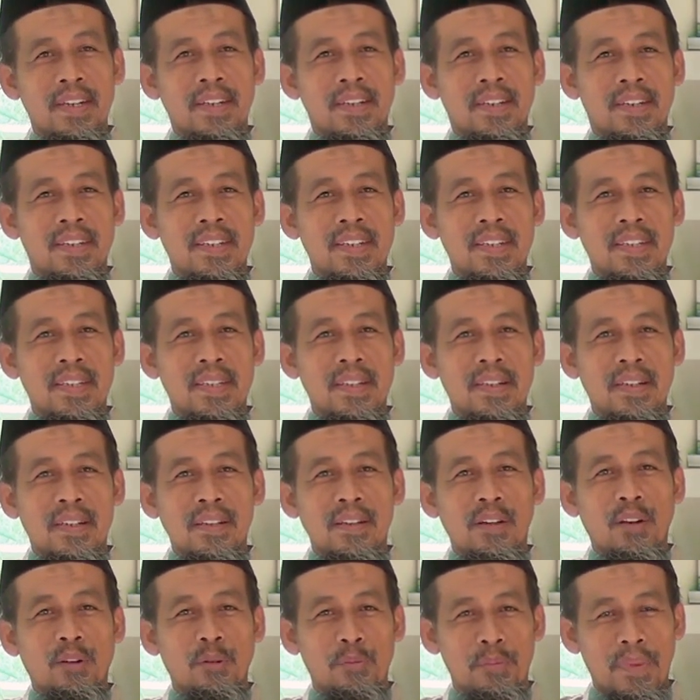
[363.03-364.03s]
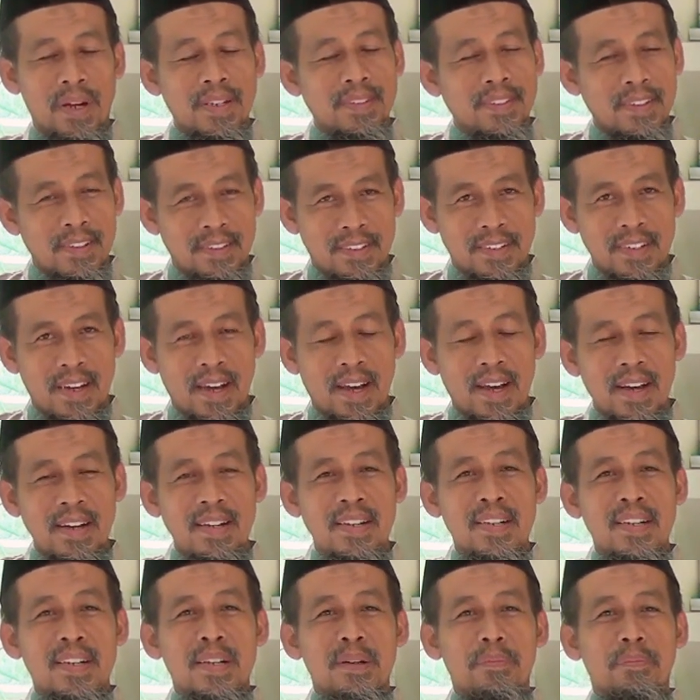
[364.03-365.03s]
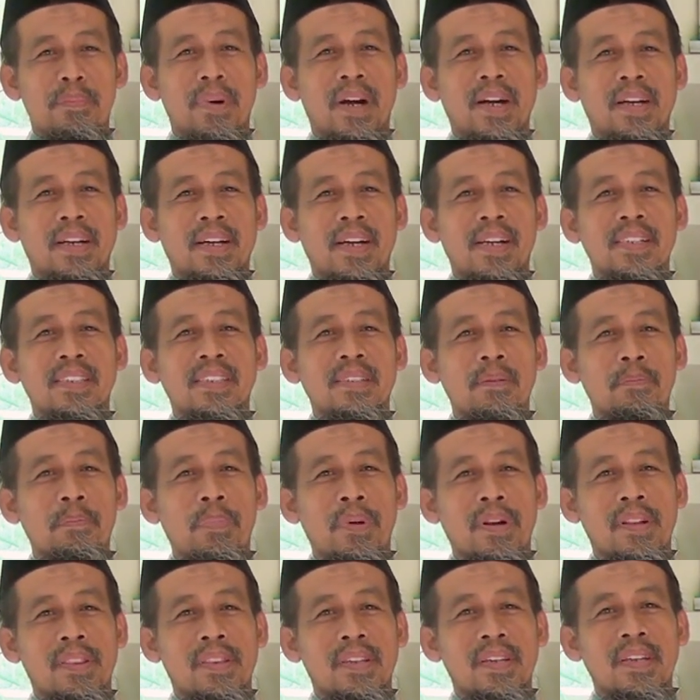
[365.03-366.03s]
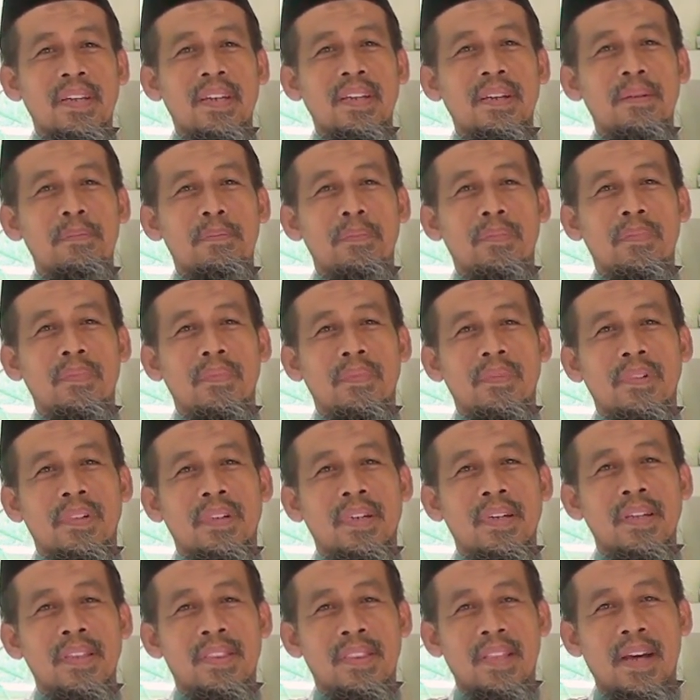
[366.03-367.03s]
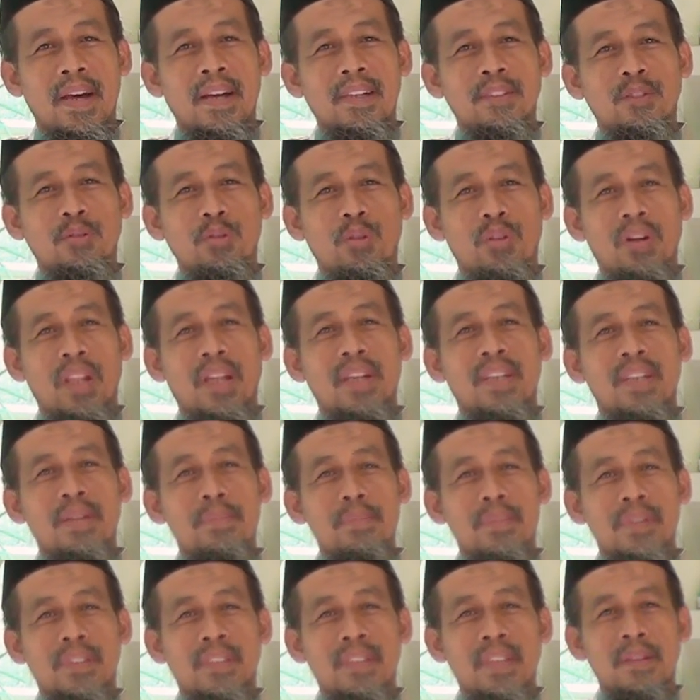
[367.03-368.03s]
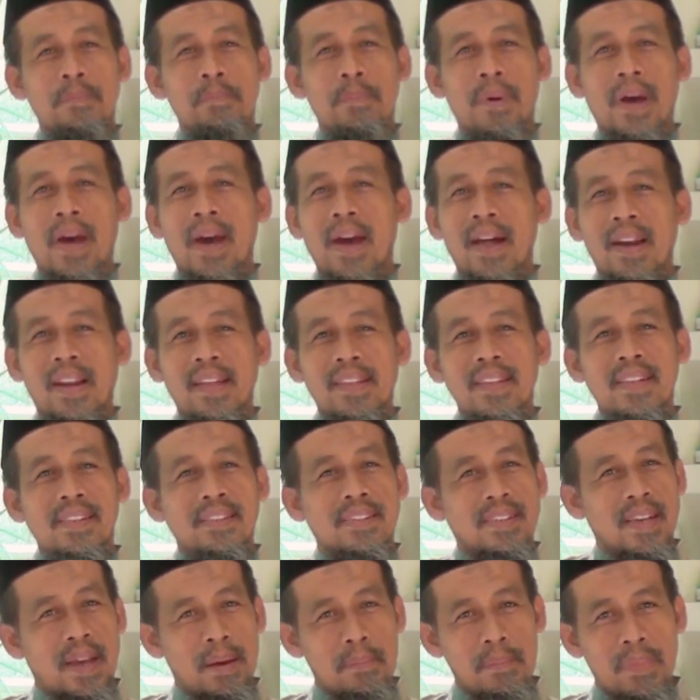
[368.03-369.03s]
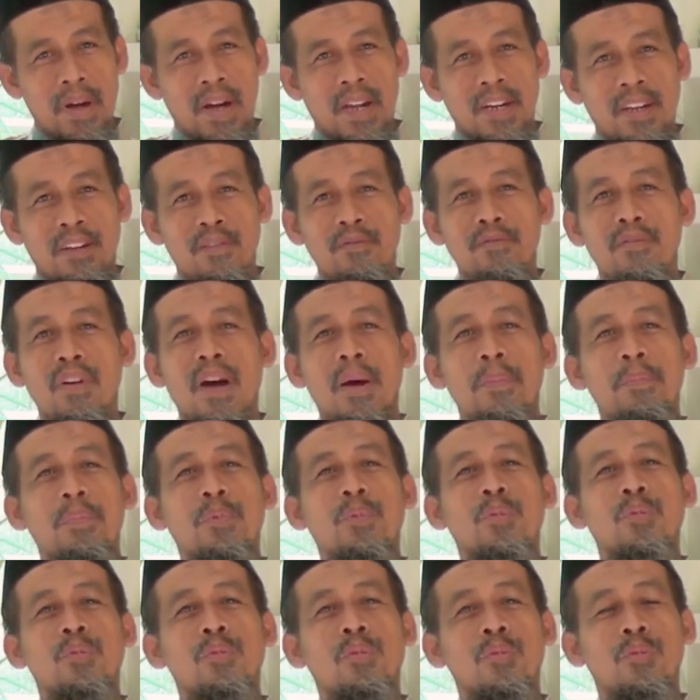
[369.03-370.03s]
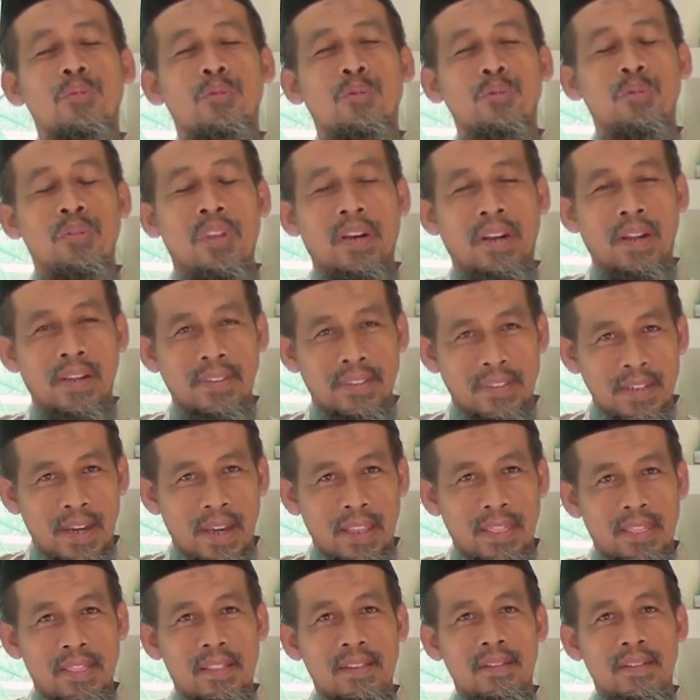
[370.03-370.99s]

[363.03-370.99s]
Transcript: di rumah saja maka seperti kita sholat di masjid pahalanya sama 27 derajat